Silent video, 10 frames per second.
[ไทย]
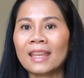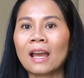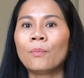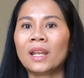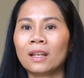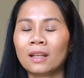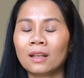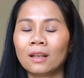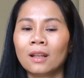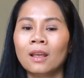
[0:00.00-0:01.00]
ยเฮาเป็น
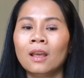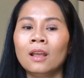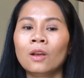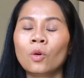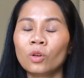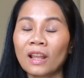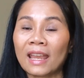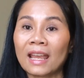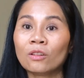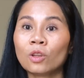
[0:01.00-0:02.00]
คนไท
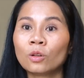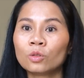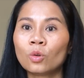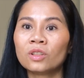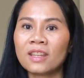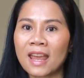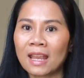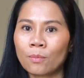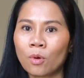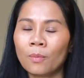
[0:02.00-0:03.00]
ยเฮาต้องทรงเสีย
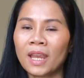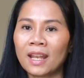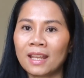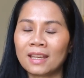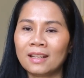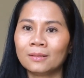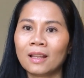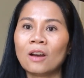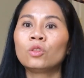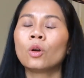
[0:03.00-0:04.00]
ให้พ่อแม่ได้กิน
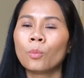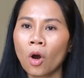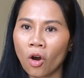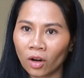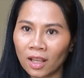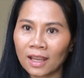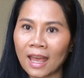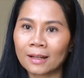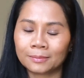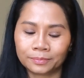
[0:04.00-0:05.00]
เฮาต้องบอกเลย
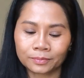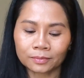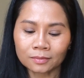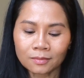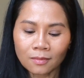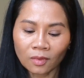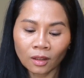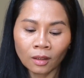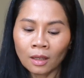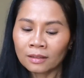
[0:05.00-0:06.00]
ค่ะ
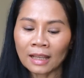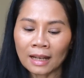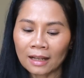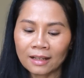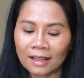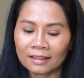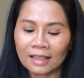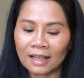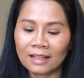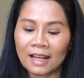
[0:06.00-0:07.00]
แต่ละเดือนแต่
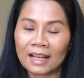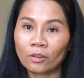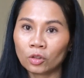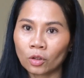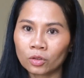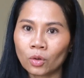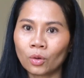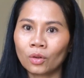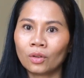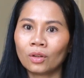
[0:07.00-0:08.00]
ละเดือนเฮาต้องส่ง
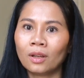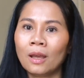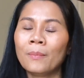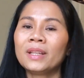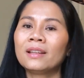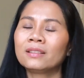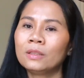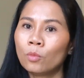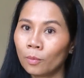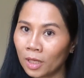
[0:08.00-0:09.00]
มันจังสิ
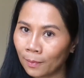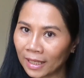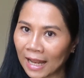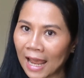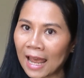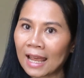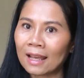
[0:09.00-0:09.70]
บ่มีปัญหา